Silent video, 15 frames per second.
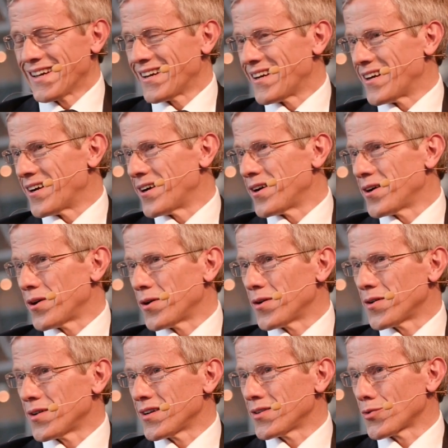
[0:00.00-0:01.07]

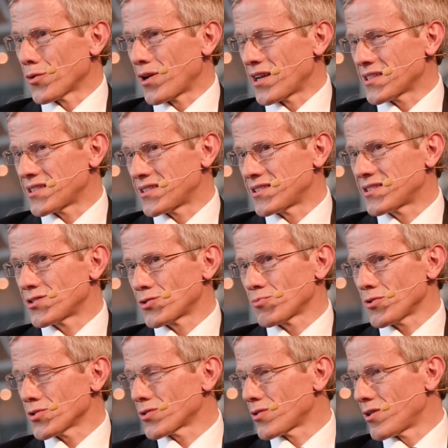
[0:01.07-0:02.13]
Euh, et donc là, je
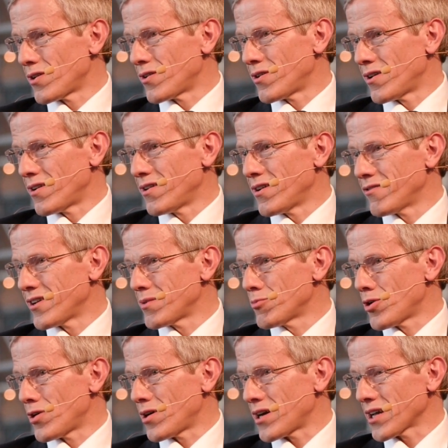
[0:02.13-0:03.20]
pense que
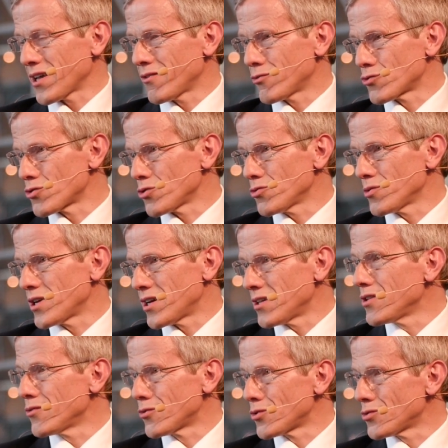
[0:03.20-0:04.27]
l'événement arrive aujourd'hui à un
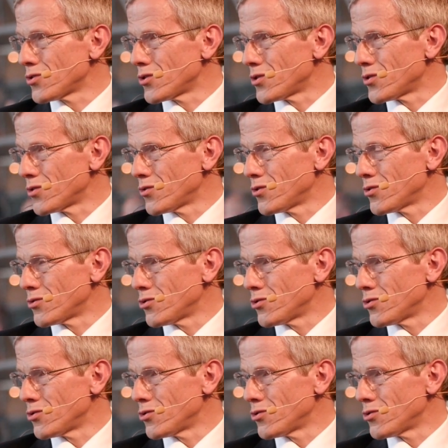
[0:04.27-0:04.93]
niveau de,